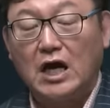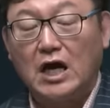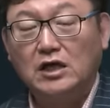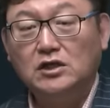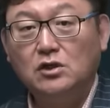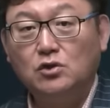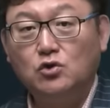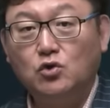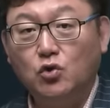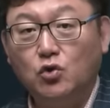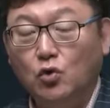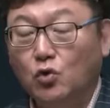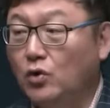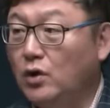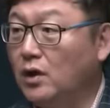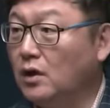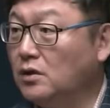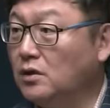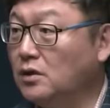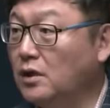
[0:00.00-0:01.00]
자기
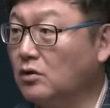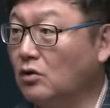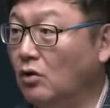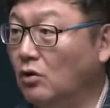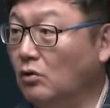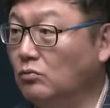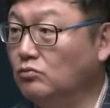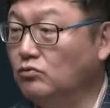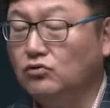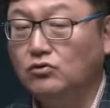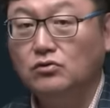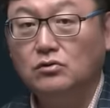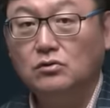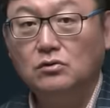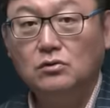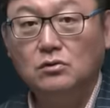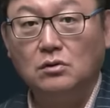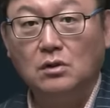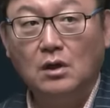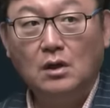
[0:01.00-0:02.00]
교회의
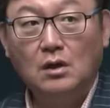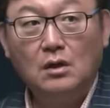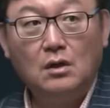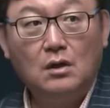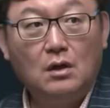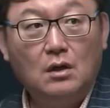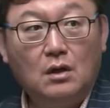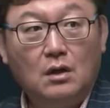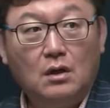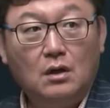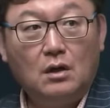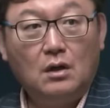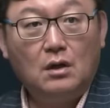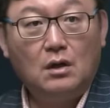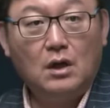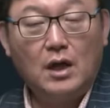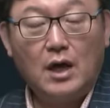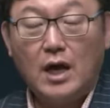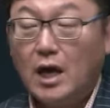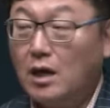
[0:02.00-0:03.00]
건물을
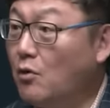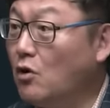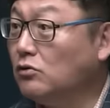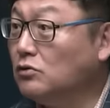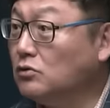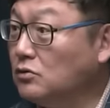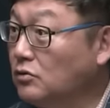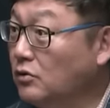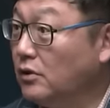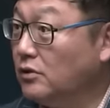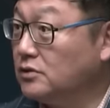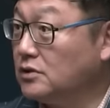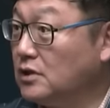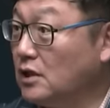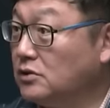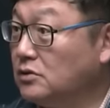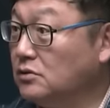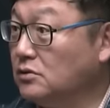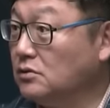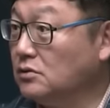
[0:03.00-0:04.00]
해먹은 거예요
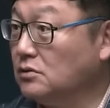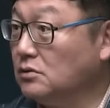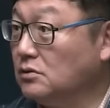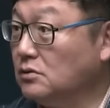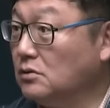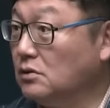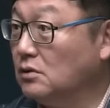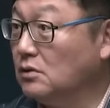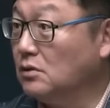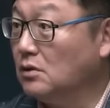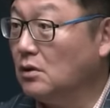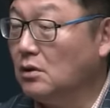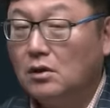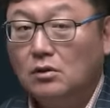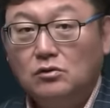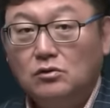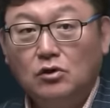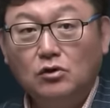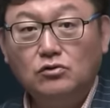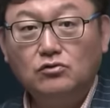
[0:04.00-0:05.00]
사실은.
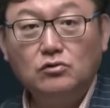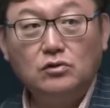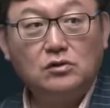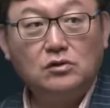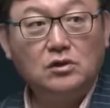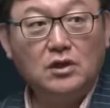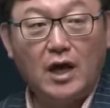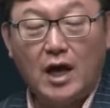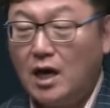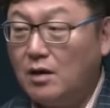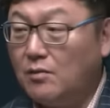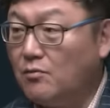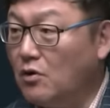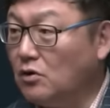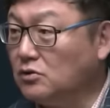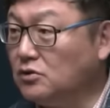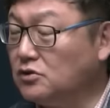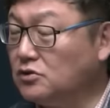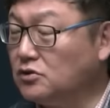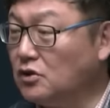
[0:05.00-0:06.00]
그것도 그
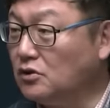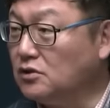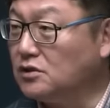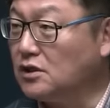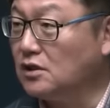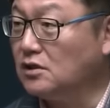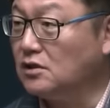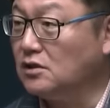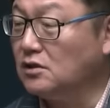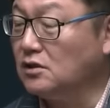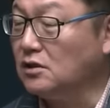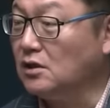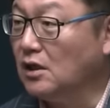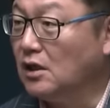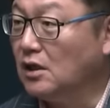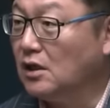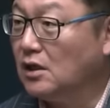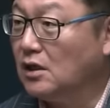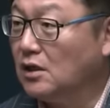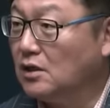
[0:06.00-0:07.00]
해먹는 절차를
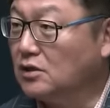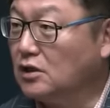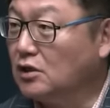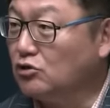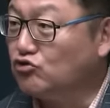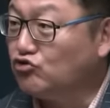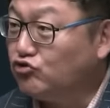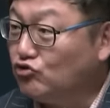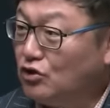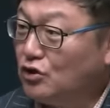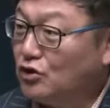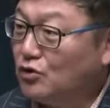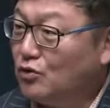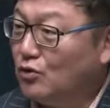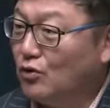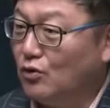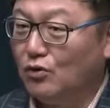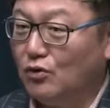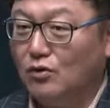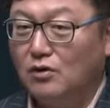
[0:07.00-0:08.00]
이렇게
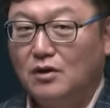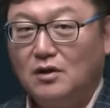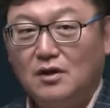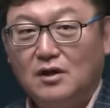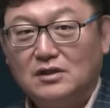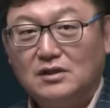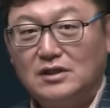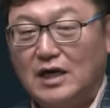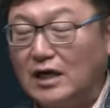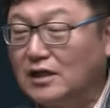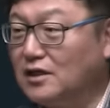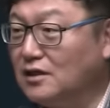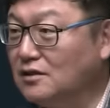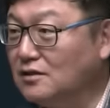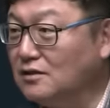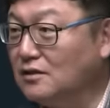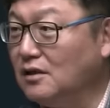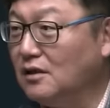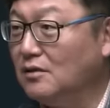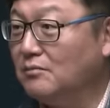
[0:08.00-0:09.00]
숨기고 음.
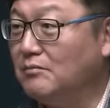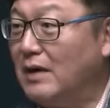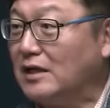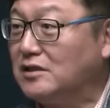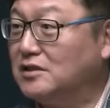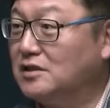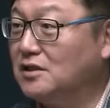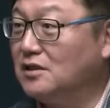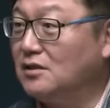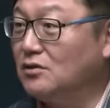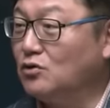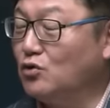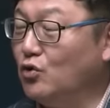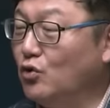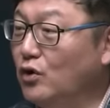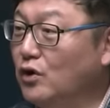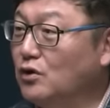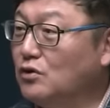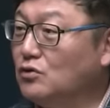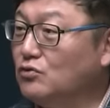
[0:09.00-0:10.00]
자기는 마치
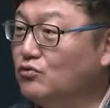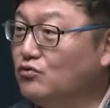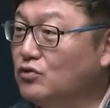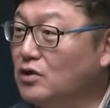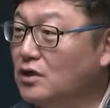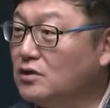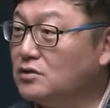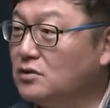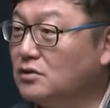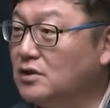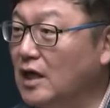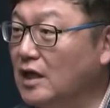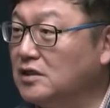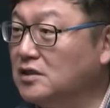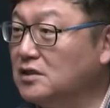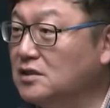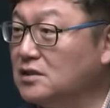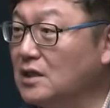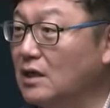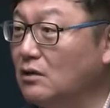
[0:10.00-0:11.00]
교회를 위해서
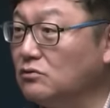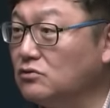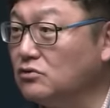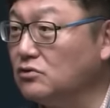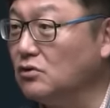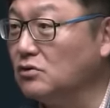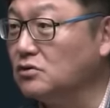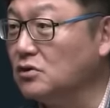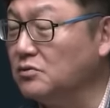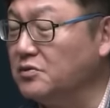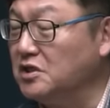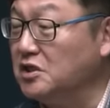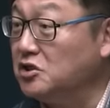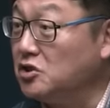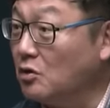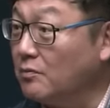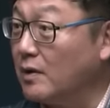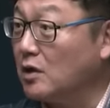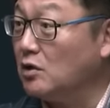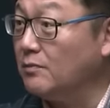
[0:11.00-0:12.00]
대신 싸워주는 것처럼
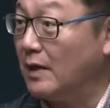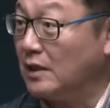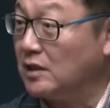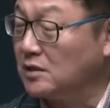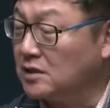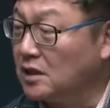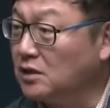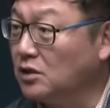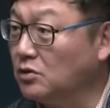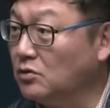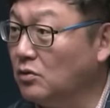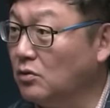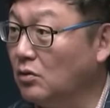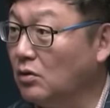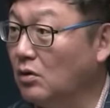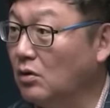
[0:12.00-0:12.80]
이천만을 받아 챙기고.